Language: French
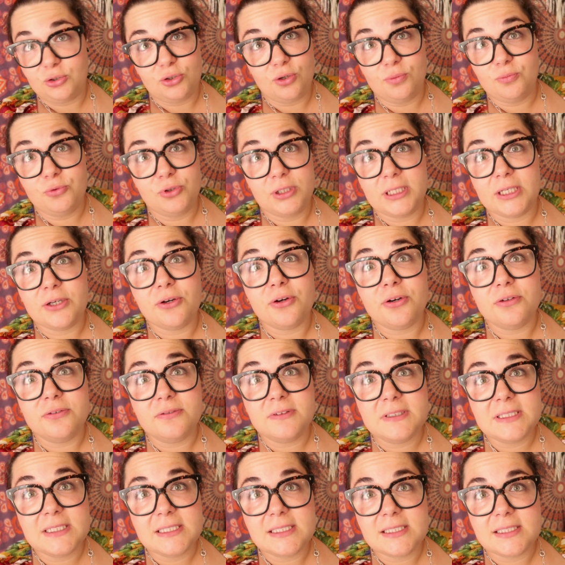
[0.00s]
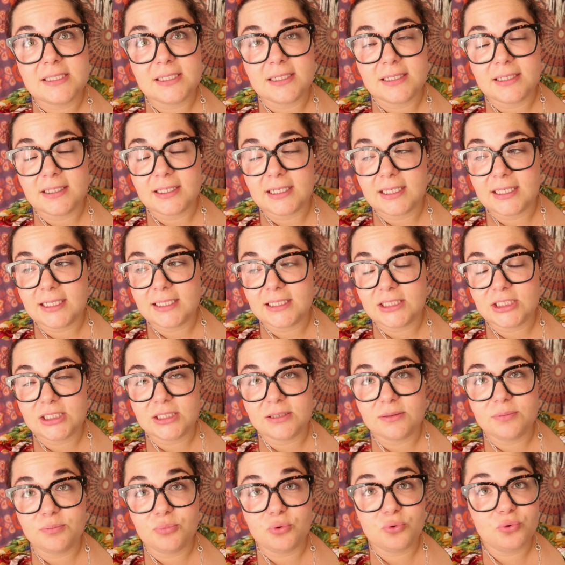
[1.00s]
comme une écrevisse et
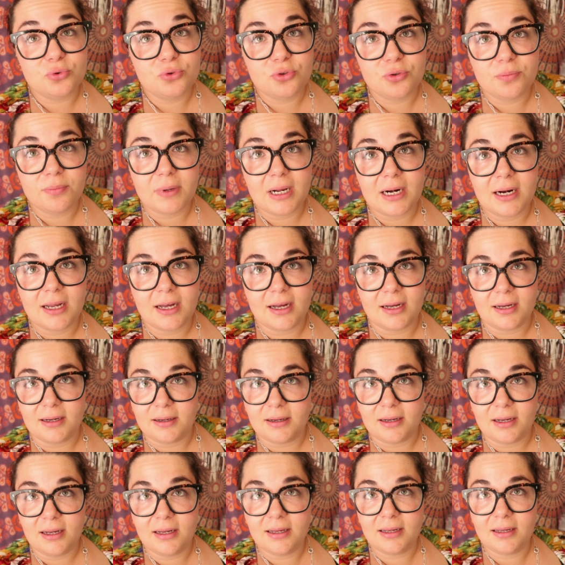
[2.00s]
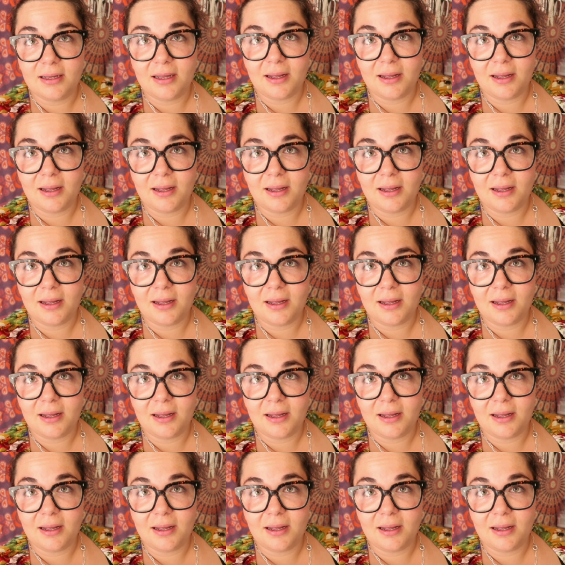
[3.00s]
j'ai beaucoup de mal à